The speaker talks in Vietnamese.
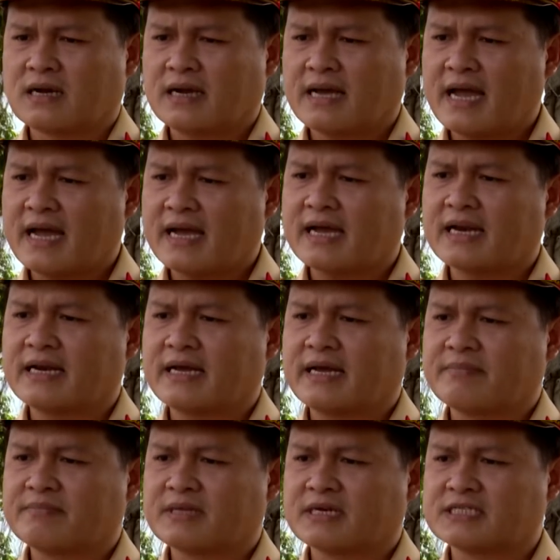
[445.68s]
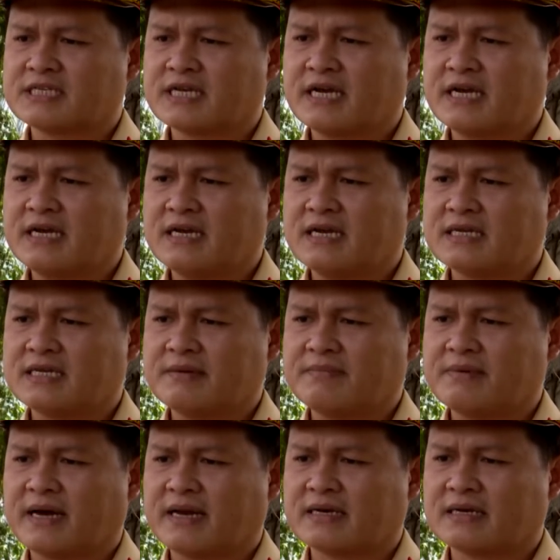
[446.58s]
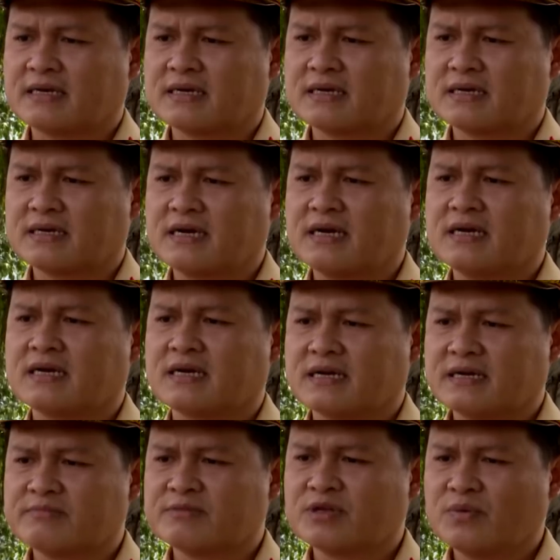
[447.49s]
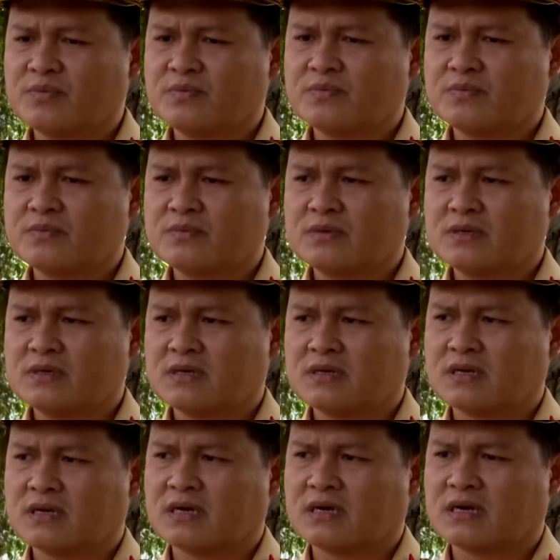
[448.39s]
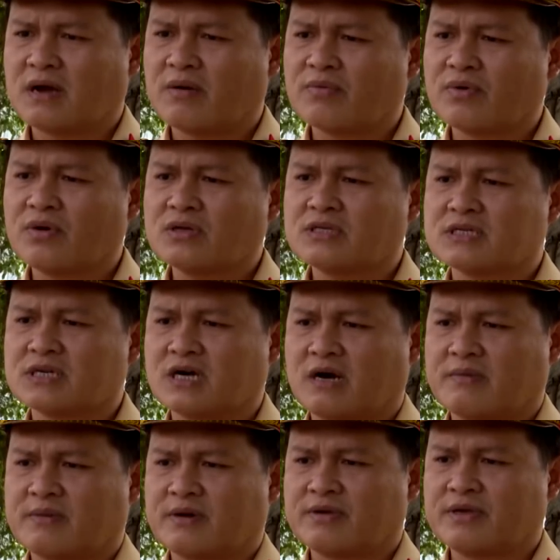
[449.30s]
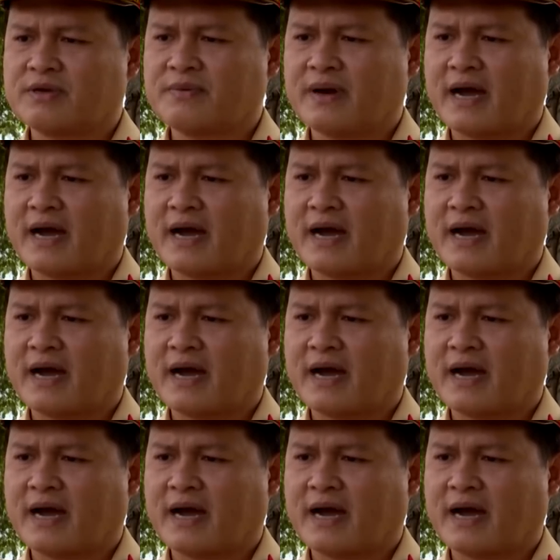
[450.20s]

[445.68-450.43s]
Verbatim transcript: các anh em tài xế là chấp hành rất là nghiêm túc Ờ, không có trường hợp nào vi